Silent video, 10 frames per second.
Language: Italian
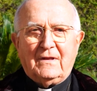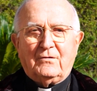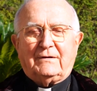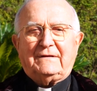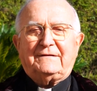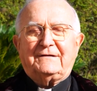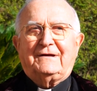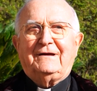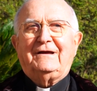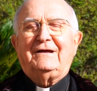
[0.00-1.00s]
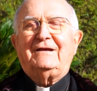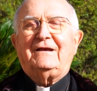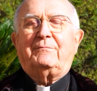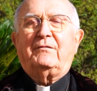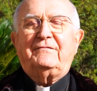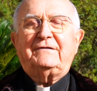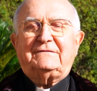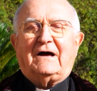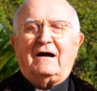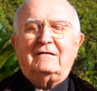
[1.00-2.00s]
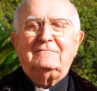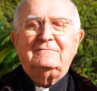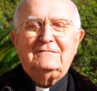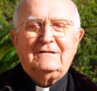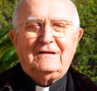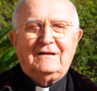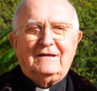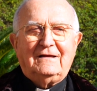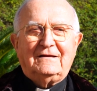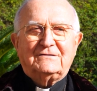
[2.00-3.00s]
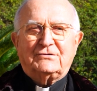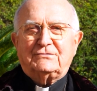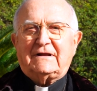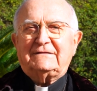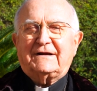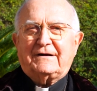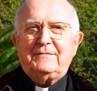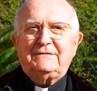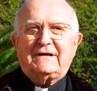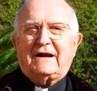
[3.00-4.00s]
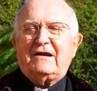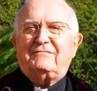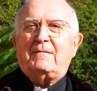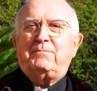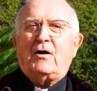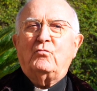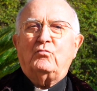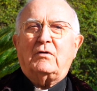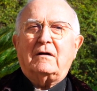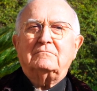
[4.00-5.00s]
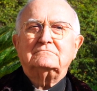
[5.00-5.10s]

Guardate che la povertà, soltanto a rammentarla fa paura.